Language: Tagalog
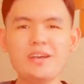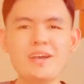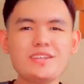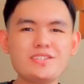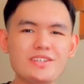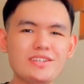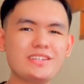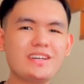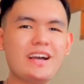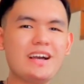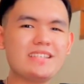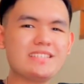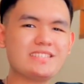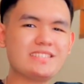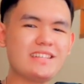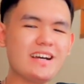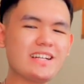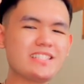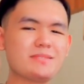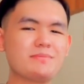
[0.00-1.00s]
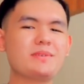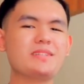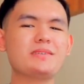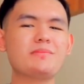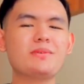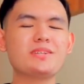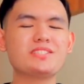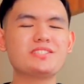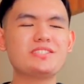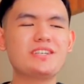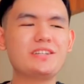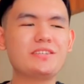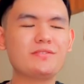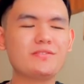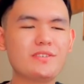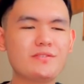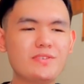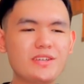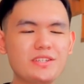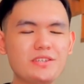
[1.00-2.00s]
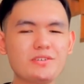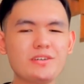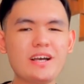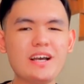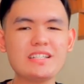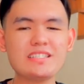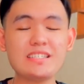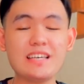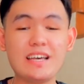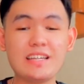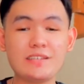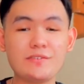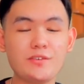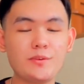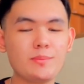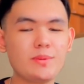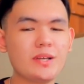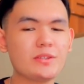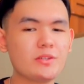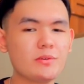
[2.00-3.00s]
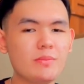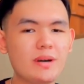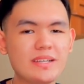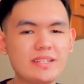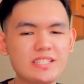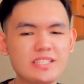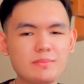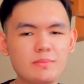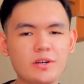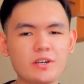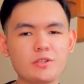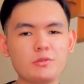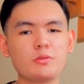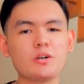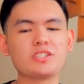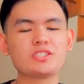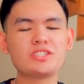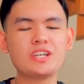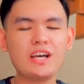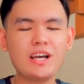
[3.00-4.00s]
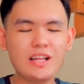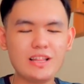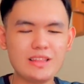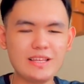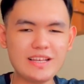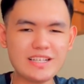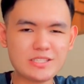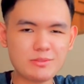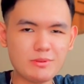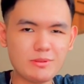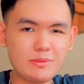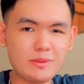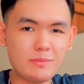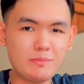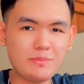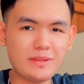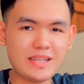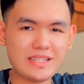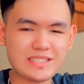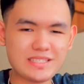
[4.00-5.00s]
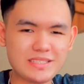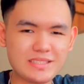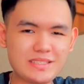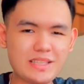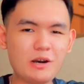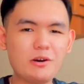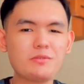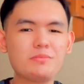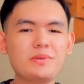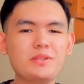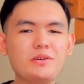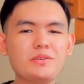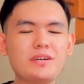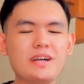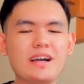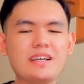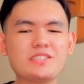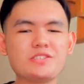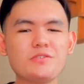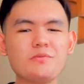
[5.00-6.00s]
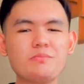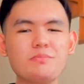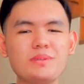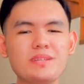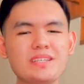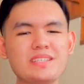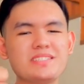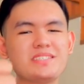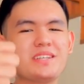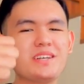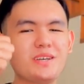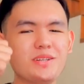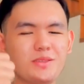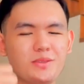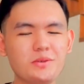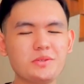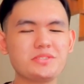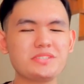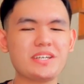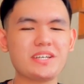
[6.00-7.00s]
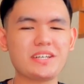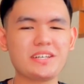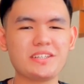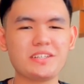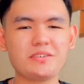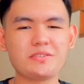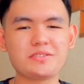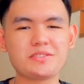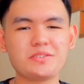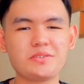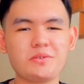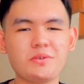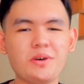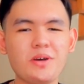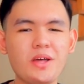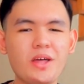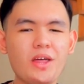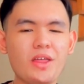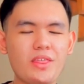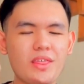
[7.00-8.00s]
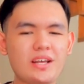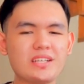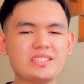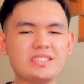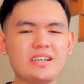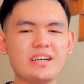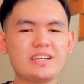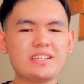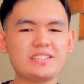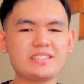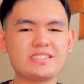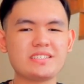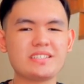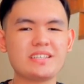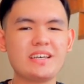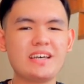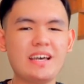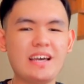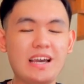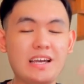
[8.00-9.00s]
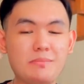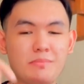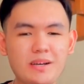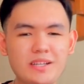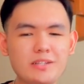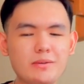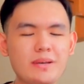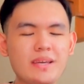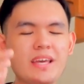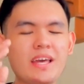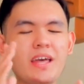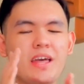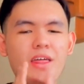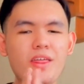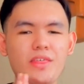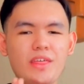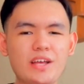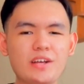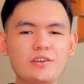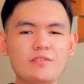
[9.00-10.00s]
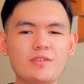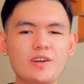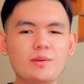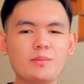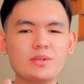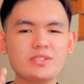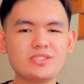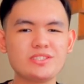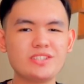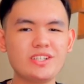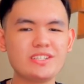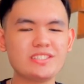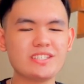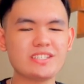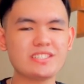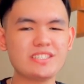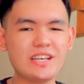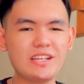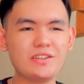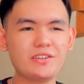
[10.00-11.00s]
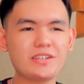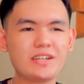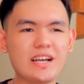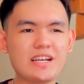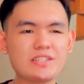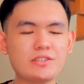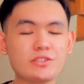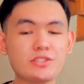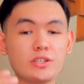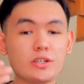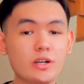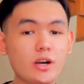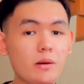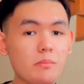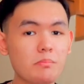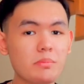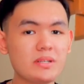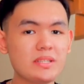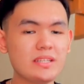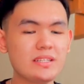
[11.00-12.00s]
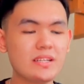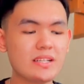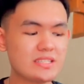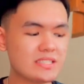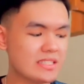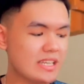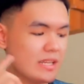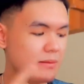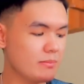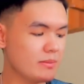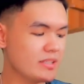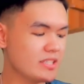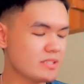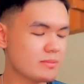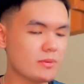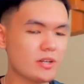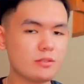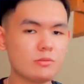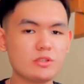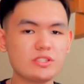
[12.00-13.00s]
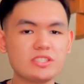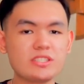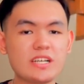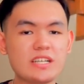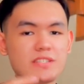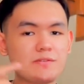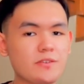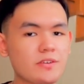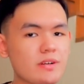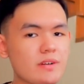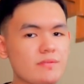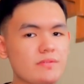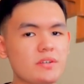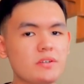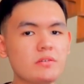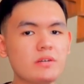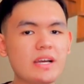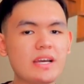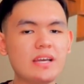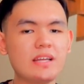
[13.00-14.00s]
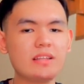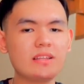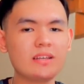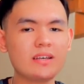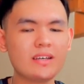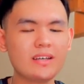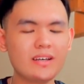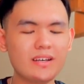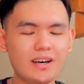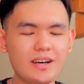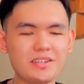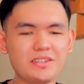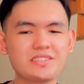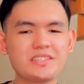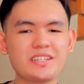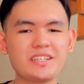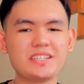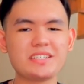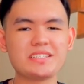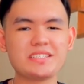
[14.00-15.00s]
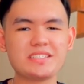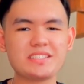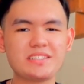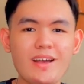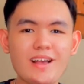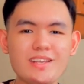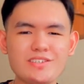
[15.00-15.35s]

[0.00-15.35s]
So guys, that's pretty much the end of the video guys. And if you plan to buy this smartwatch, links will be placed down below guys. So please do check it out. So, Thanks guys. And by the way, thank you very much din sa seller guys or sa company that sent me this smartwatch guys for review and ayun guys.